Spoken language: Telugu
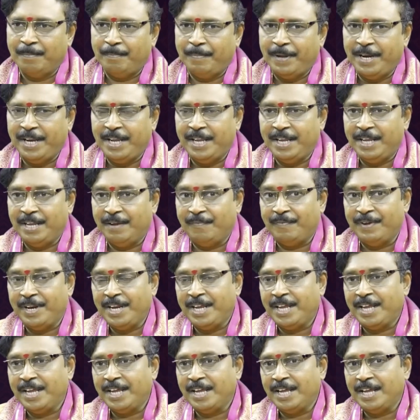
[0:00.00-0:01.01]
మరి
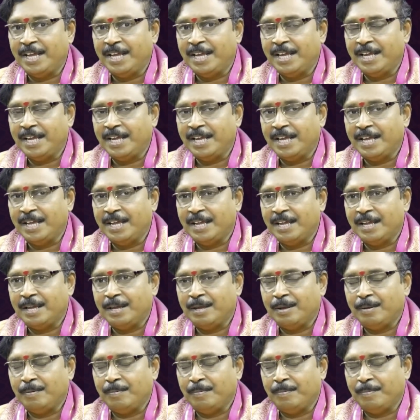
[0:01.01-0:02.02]
ఎవరికి
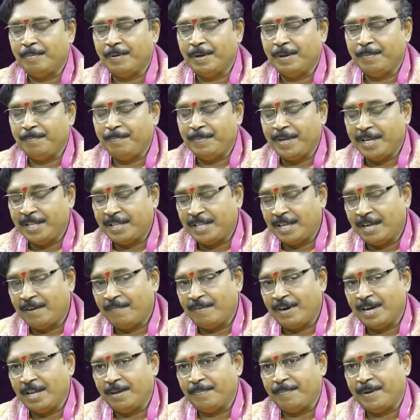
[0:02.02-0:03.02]
మిగతా
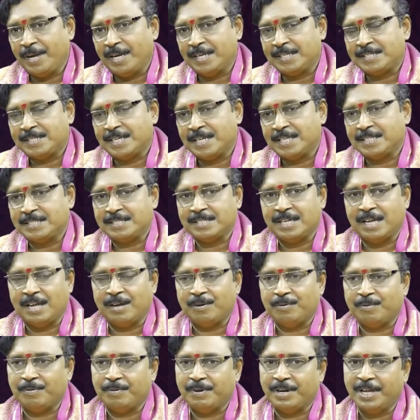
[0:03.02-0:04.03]
వాళ్ళకి మేషరాశి
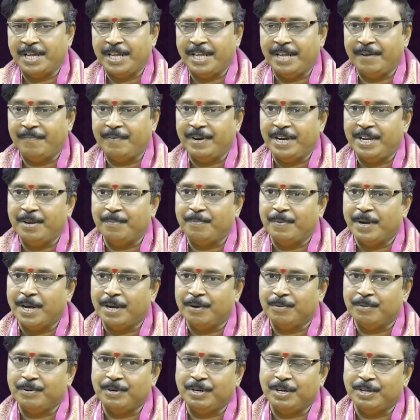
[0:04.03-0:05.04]
కాకుండా ఎవరికి
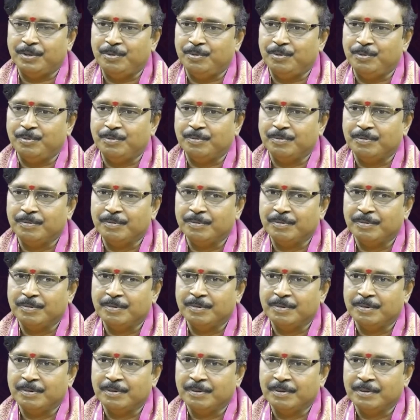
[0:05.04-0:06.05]
బాగుండదు
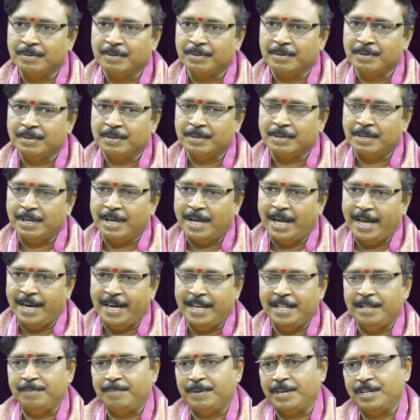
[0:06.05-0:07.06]

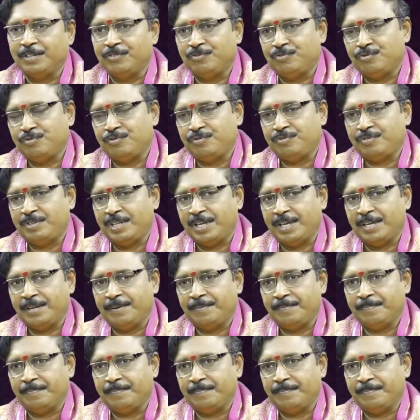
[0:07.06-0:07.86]
అనేది మనం చూస్తే